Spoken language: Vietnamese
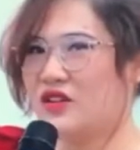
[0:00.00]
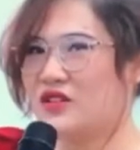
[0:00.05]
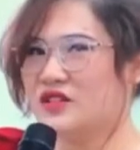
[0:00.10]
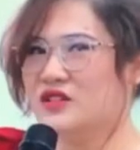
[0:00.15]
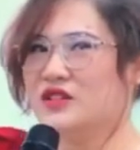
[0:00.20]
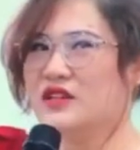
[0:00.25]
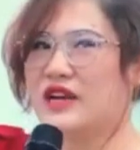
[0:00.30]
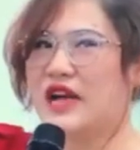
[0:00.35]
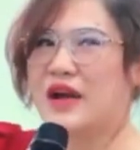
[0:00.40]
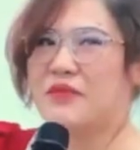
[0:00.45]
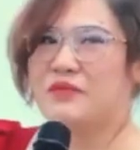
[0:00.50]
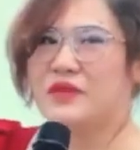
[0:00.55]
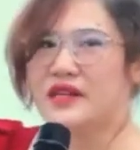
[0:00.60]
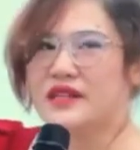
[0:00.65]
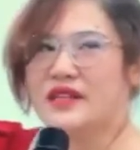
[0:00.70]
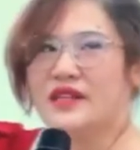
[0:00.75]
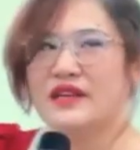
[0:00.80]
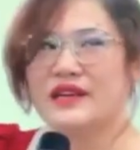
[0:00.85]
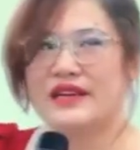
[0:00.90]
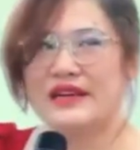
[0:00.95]
còn nước ấm
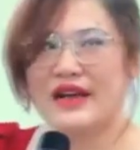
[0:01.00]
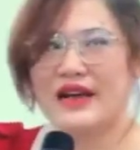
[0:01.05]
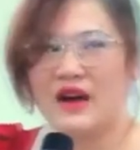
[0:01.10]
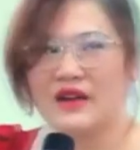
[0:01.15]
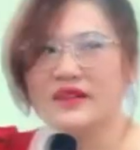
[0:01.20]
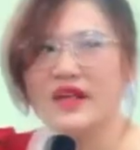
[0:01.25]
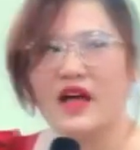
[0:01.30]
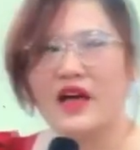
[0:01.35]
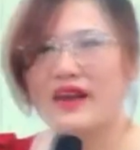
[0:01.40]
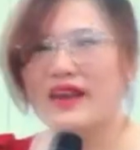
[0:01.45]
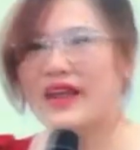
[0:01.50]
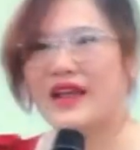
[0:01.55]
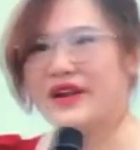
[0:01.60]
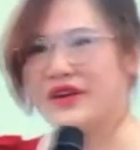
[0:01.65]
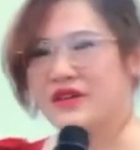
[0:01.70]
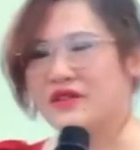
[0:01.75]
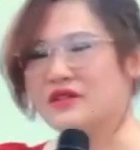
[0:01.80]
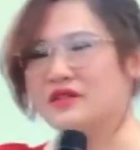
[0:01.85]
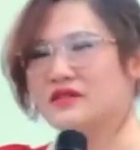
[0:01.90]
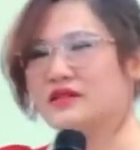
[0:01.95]
á, thì có thể là
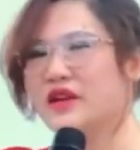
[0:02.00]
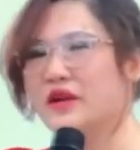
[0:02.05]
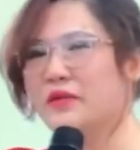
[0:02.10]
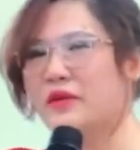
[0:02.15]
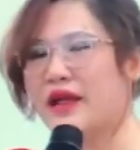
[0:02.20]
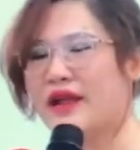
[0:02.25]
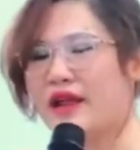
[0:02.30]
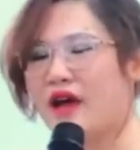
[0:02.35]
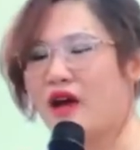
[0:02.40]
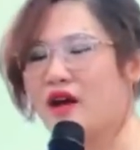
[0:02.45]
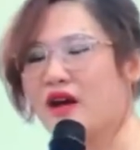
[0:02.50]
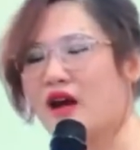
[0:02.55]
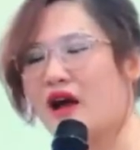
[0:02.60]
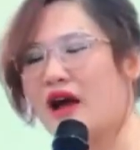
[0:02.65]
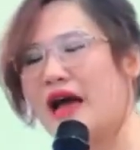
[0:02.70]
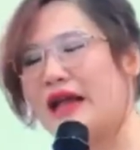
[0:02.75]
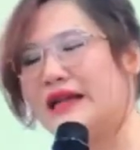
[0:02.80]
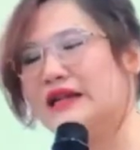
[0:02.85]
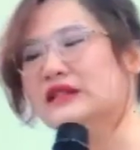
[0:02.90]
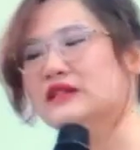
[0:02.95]
được nhưng mà nó có
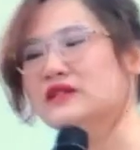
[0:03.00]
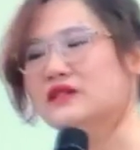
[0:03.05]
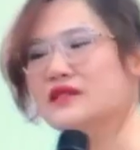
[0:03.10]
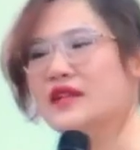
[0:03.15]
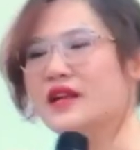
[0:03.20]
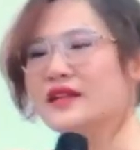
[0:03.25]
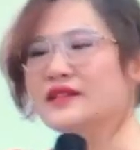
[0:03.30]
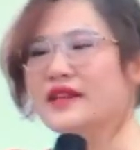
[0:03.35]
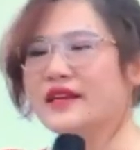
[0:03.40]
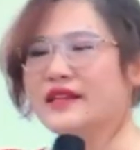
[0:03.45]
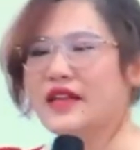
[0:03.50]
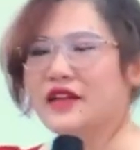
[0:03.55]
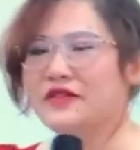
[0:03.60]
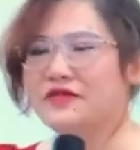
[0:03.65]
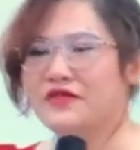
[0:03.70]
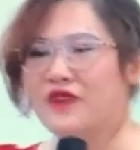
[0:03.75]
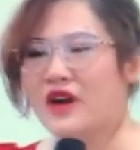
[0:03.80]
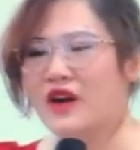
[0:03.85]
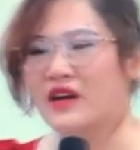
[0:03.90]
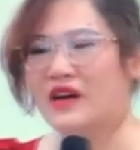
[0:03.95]
ảnh hưởng đến cái
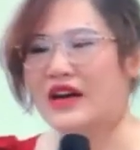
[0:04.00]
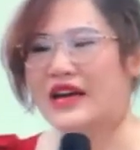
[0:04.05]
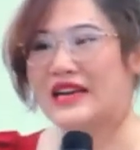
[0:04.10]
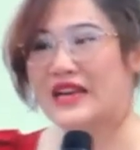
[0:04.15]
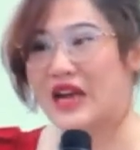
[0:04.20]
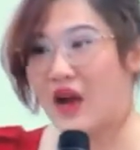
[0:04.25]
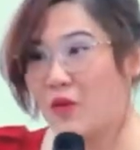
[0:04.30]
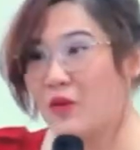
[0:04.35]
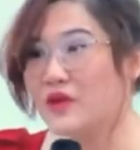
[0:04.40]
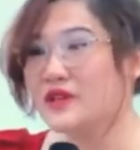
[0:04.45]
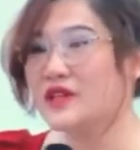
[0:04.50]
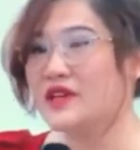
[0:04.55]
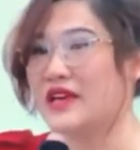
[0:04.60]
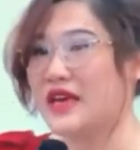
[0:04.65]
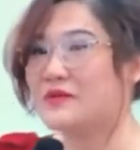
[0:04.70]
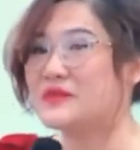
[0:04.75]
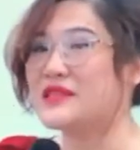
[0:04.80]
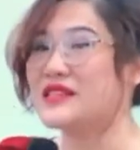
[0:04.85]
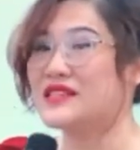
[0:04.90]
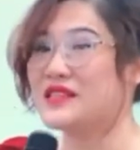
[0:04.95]
thành phần hay không thì
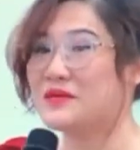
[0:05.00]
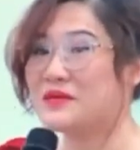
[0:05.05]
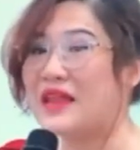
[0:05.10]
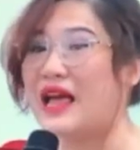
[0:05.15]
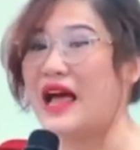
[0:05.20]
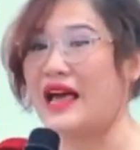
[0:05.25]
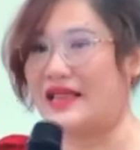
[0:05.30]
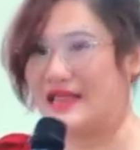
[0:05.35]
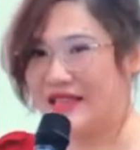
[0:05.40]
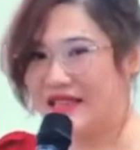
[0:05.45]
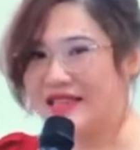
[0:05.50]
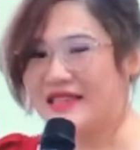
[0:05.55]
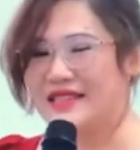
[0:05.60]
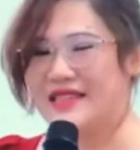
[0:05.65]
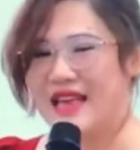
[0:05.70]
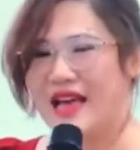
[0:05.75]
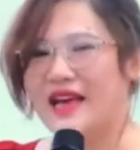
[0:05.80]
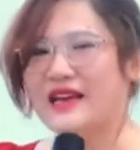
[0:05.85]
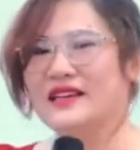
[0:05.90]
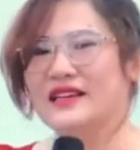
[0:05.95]
em sẽ xem lại
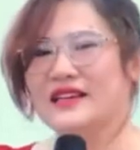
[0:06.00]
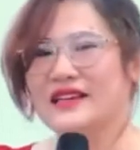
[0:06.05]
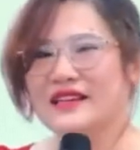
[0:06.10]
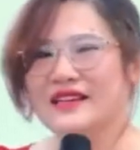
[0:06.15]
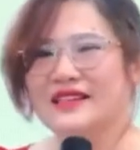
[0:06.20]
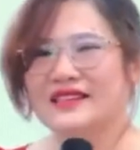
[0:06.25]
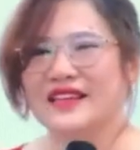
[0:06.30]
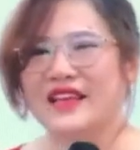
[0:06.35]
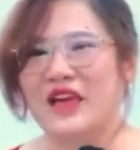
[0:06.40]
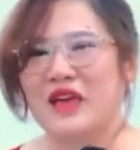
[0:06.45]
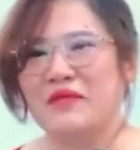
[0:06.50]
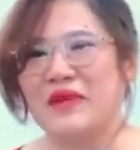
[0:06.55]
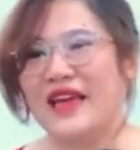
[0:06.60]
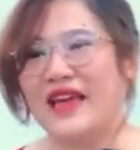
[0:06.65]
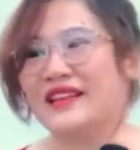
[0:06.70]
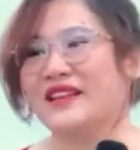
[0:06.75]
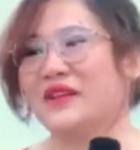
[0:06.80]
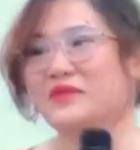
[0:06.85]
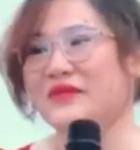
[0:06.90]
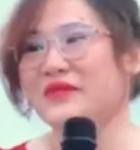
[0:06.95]
dạ thì em
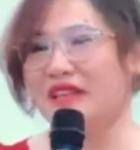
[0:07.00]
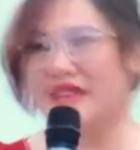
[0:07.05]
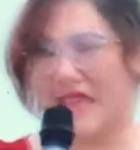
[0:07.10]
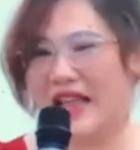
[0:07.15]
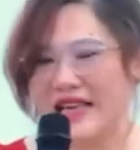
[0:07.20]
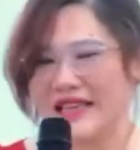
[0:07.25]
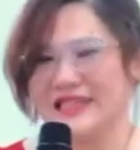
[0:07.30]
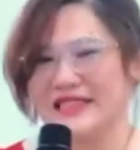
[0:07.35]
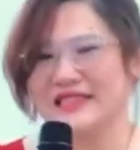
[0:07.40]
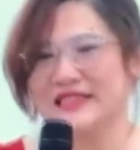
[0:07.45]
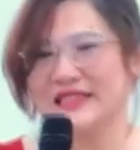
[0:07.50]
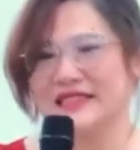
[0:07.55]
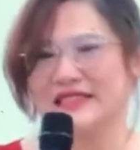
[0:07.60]
hẹn thông tin này